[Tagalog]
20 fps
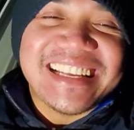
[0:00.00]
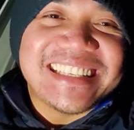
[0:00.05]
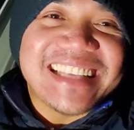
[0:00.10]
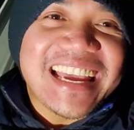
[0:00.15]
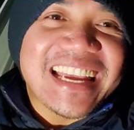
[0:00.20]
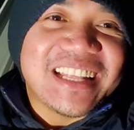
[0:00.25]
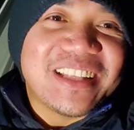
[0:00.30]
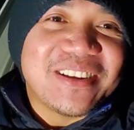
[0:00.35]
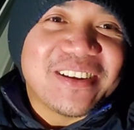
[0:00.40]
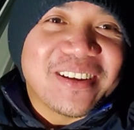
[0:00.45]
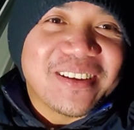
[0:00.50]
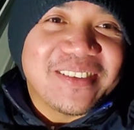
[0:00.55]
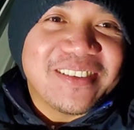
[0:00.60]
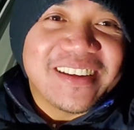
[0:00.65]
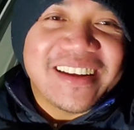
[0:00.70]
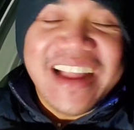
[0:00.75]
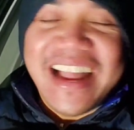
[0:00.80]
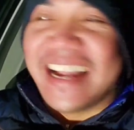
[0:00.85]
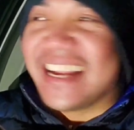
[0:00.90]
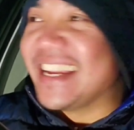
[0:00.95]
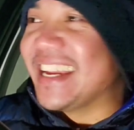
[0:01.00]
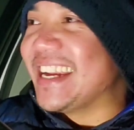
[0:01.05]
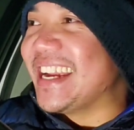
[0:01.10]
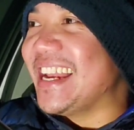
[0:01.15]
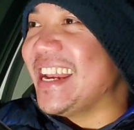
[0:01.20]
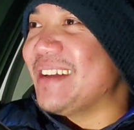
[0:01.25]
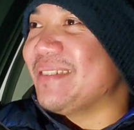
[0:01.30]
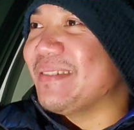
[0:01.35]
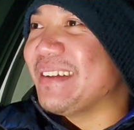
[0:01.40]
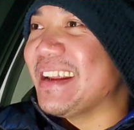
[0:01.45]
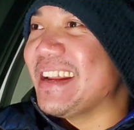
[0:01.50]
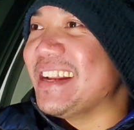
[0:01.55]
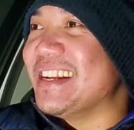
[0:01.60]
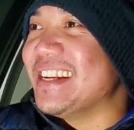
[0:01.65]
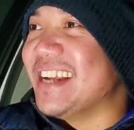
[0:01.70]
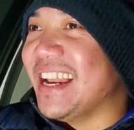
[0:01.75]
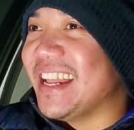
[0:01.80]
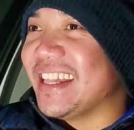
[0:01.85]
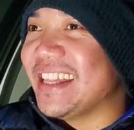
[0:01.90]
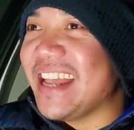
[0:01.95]
sa side door ako nagagi, gili para
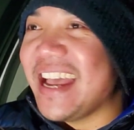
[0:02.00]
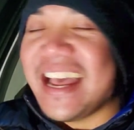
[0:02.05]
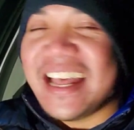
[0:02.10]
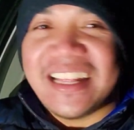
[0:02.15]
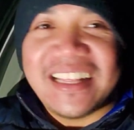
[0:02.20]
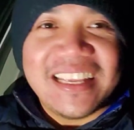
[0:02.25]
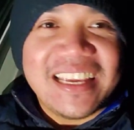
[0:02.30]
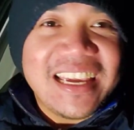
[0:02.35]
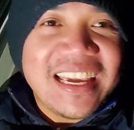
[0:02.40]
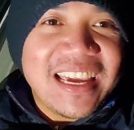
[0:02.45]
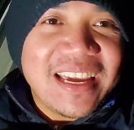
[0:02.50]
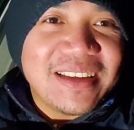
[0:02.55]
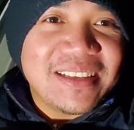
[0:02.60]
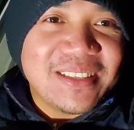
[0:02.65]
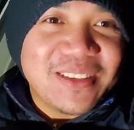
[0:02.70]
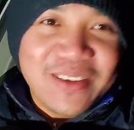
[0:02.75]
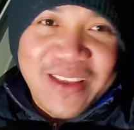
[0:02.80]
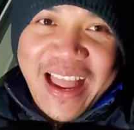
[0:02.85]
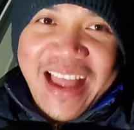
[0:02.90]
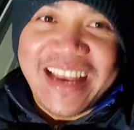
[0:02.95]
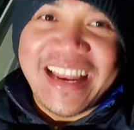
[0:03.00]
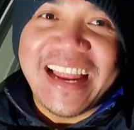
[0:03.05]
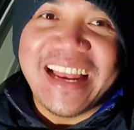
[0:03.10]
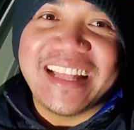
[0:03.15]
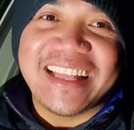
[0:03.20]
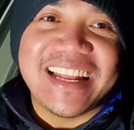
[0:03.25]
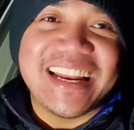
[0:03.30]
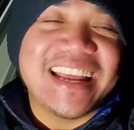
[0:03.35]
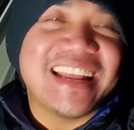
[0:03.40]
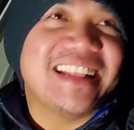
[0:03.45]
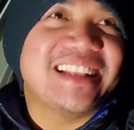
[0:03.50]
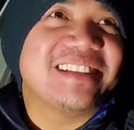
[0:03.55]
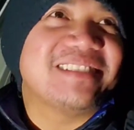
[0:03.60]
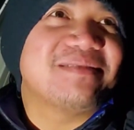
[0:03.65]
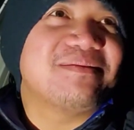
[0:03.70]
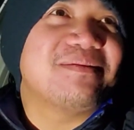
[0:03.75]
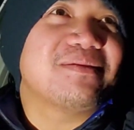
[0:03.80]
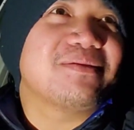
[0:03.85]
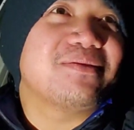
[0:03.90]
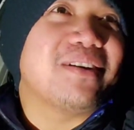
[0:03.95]
hindi halata. Di, istoryana, halata na yun.
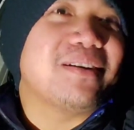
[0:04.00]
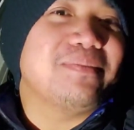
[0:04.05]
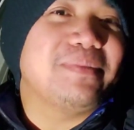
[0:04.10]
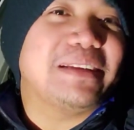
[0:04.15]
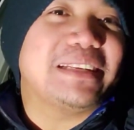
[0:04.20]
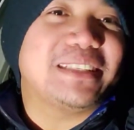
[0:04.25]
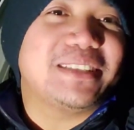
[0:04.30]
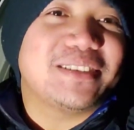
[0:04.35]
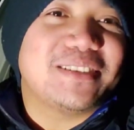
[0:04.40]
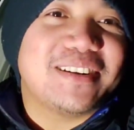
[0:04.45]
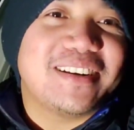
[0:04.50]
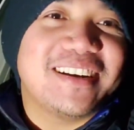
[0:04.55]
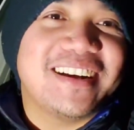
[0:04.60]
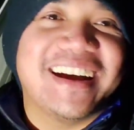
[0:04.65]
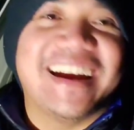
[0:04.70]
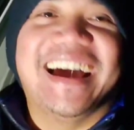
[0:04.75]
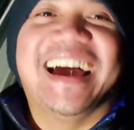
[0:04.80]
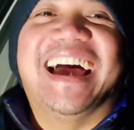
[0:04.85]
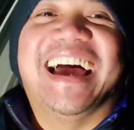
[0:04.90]
Dito mo po picture.